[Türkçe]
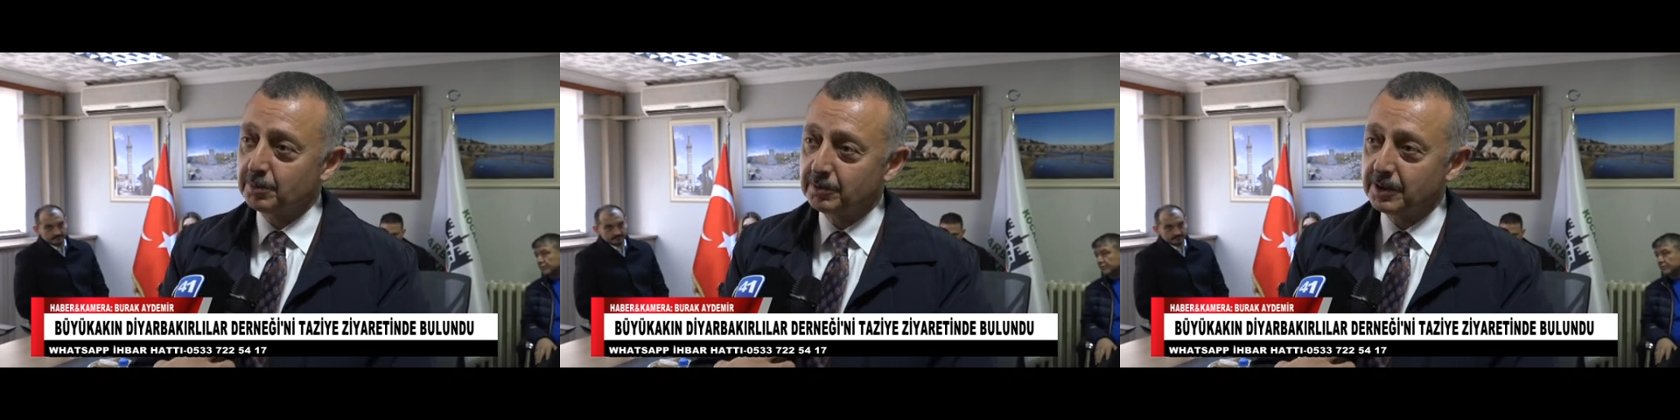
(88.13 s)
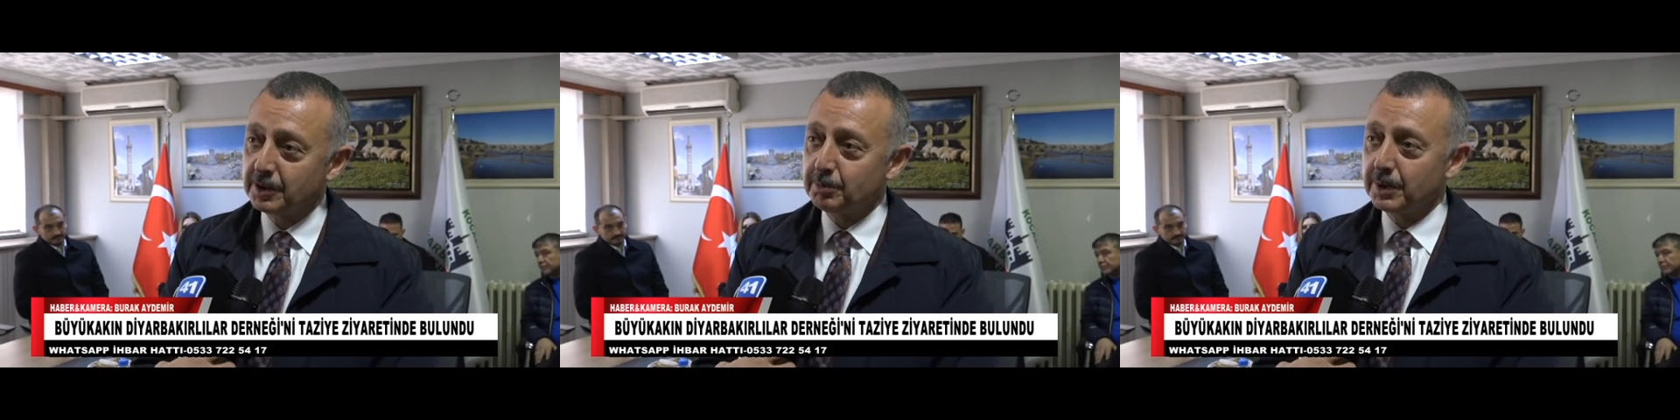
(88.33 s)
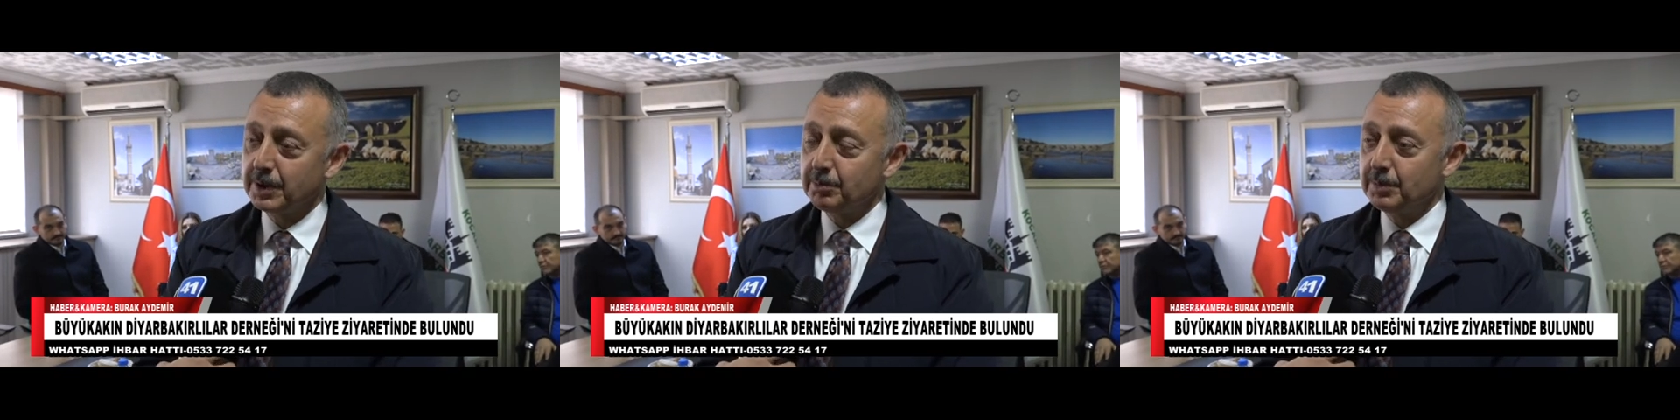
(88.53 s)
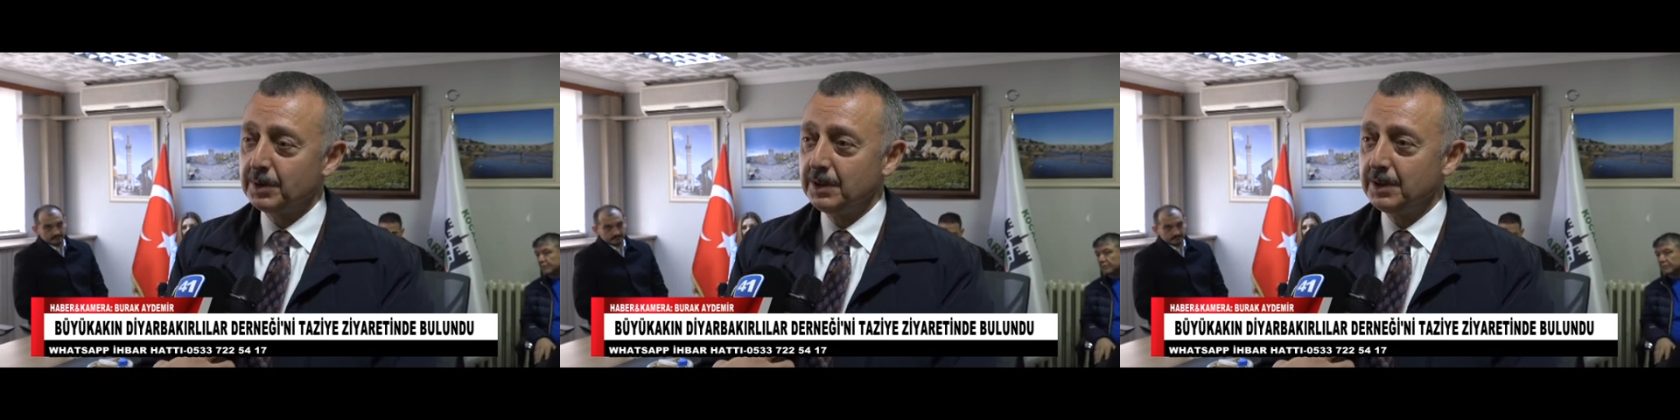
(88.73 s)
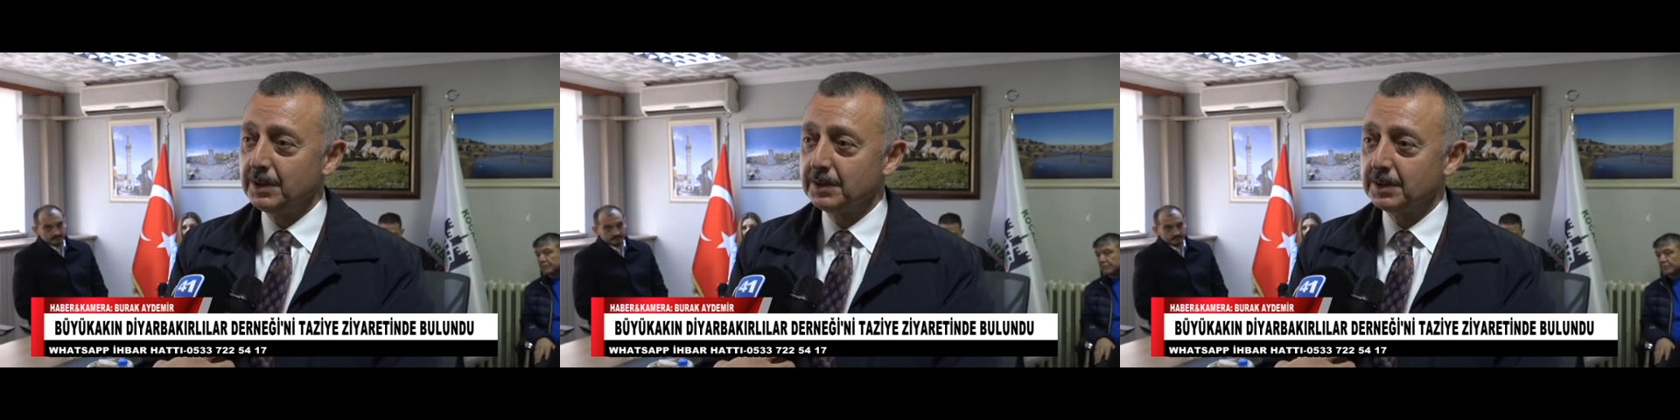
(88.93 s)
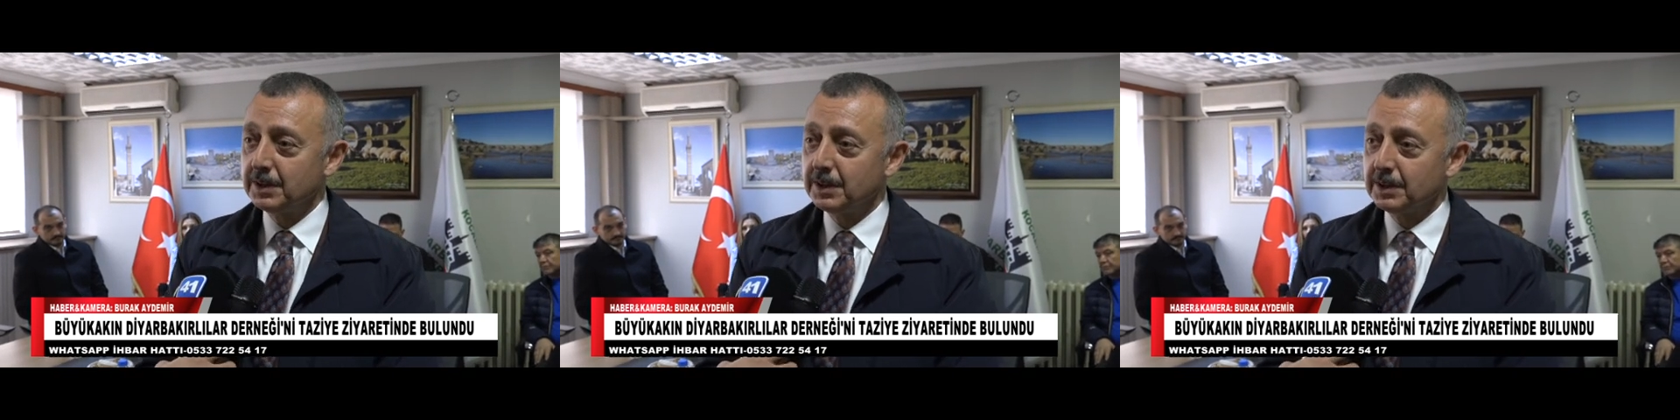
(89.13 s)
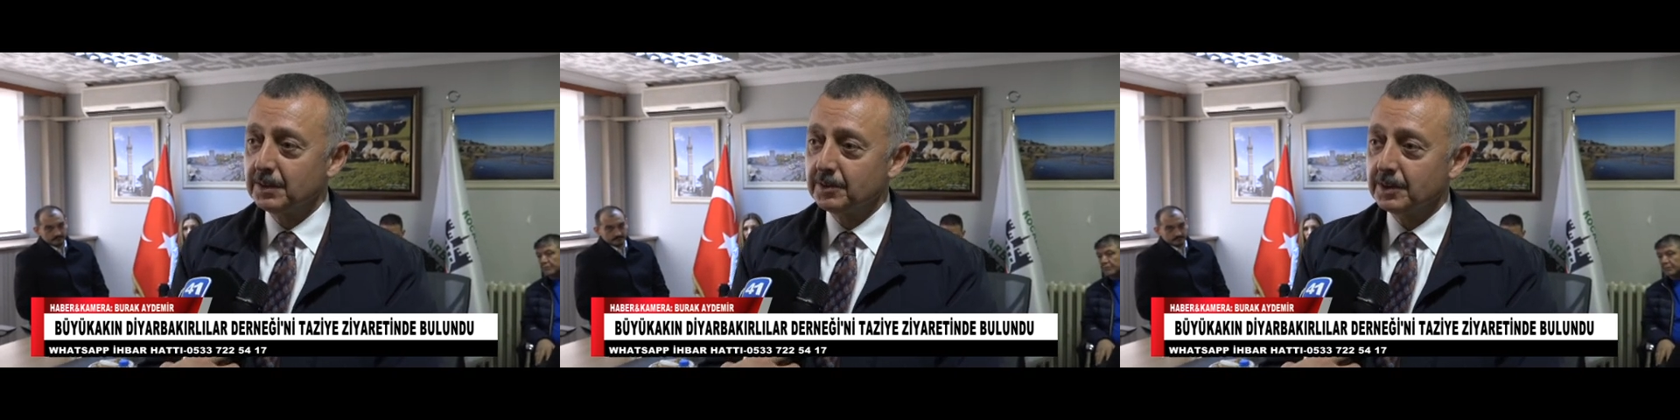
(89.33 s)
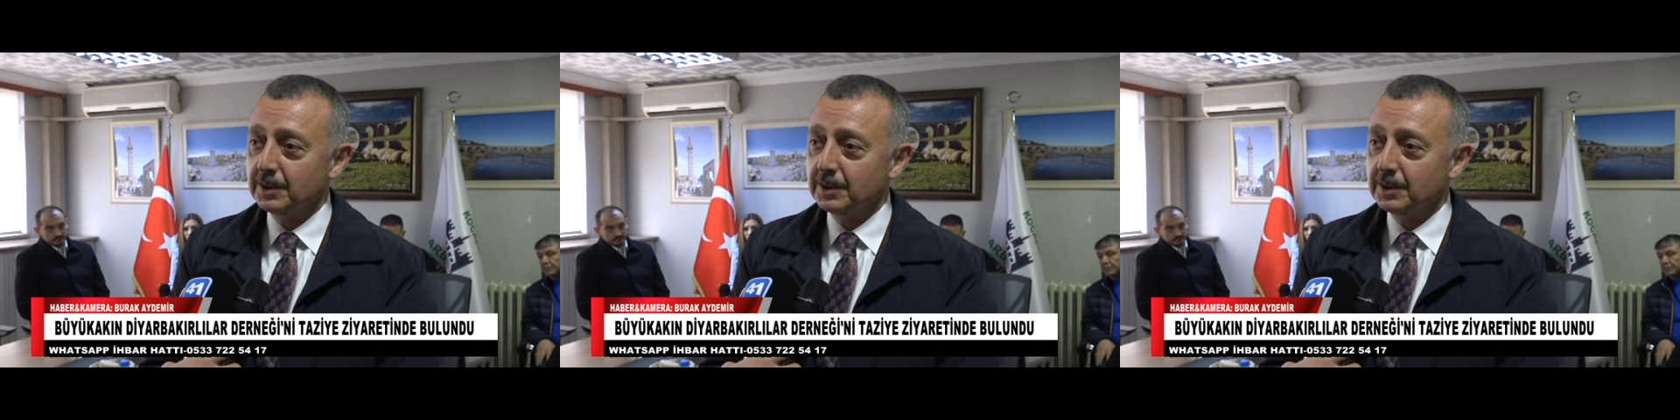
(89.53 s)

e, ve ben birlikte